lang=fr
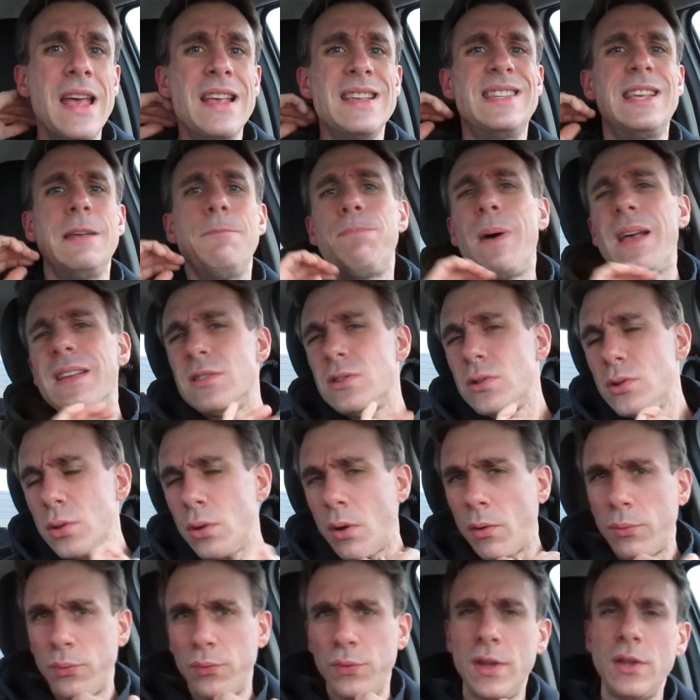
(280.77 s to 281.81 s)
C'est pas
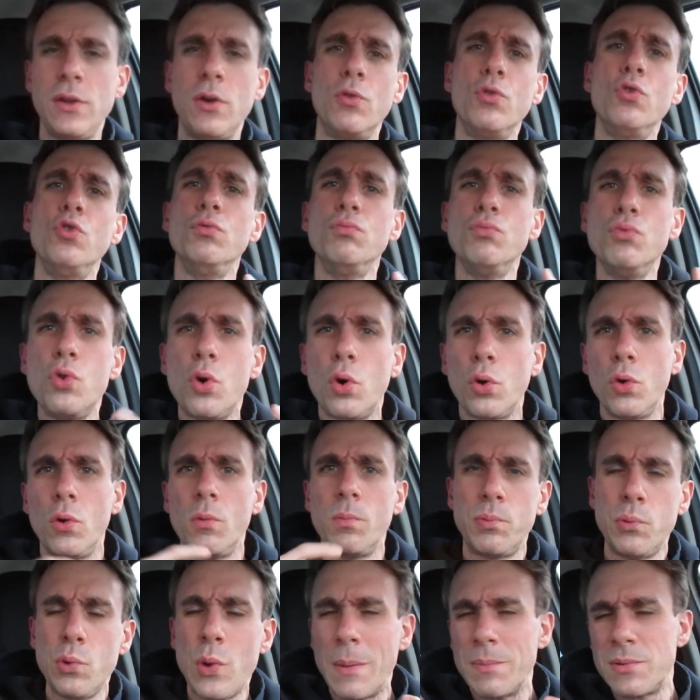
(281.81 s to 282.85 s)
surfait dans l'humour non
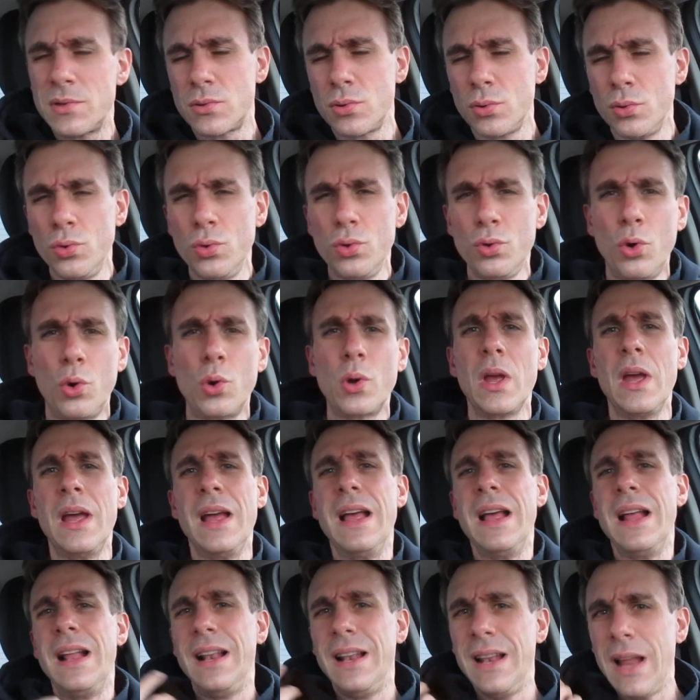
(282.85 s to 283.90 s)
plus absolu. Donc
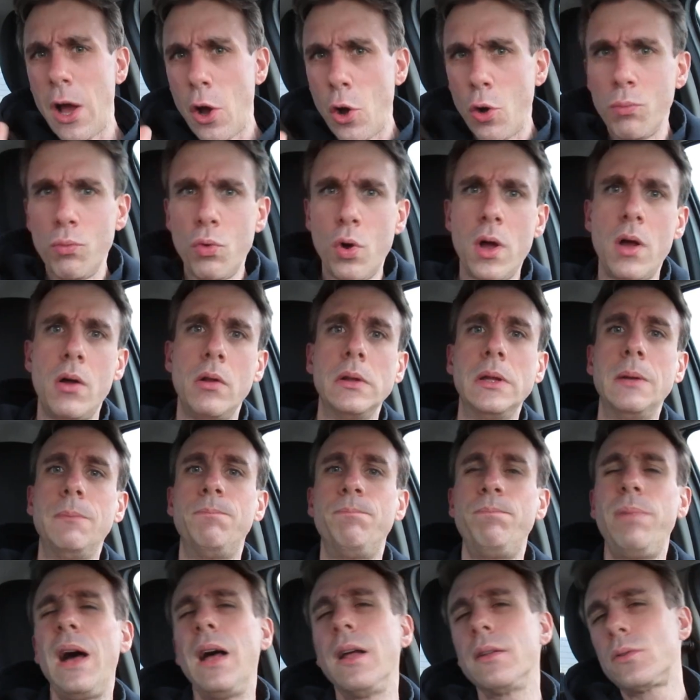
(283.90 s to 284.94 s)
là, au moins, on n'est
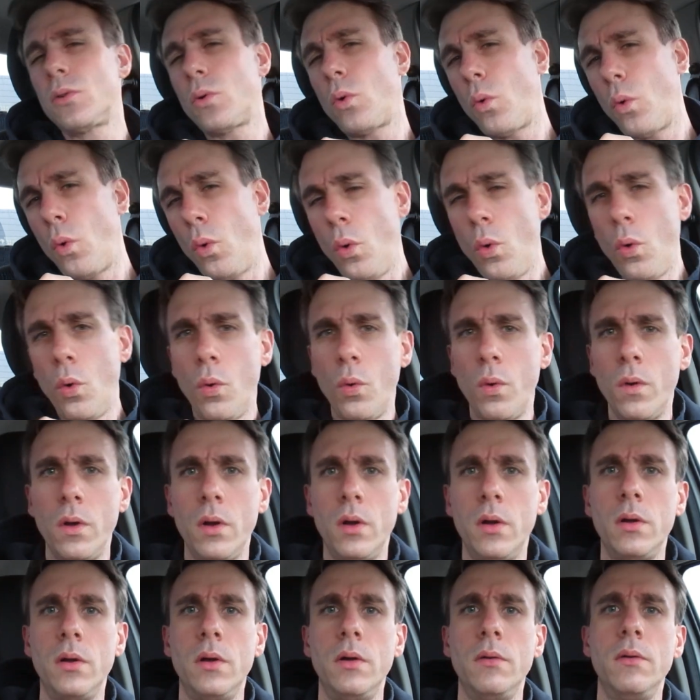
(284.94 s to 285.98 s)
pas trop,
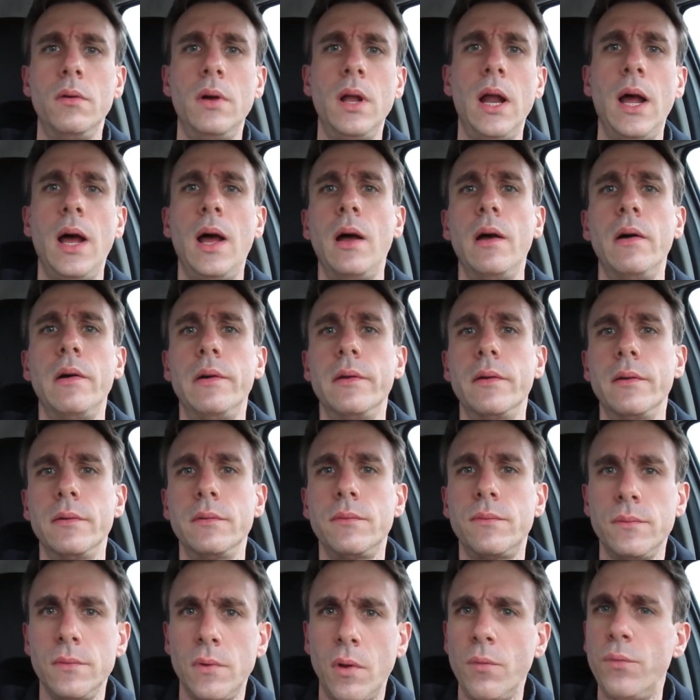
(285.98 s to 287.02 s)
euh, voilà,
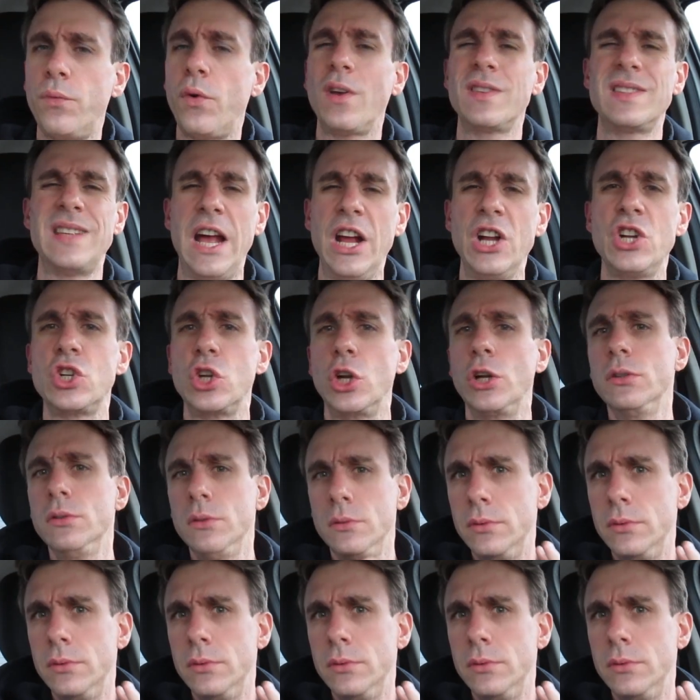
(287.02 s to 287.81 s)
dans le forçage.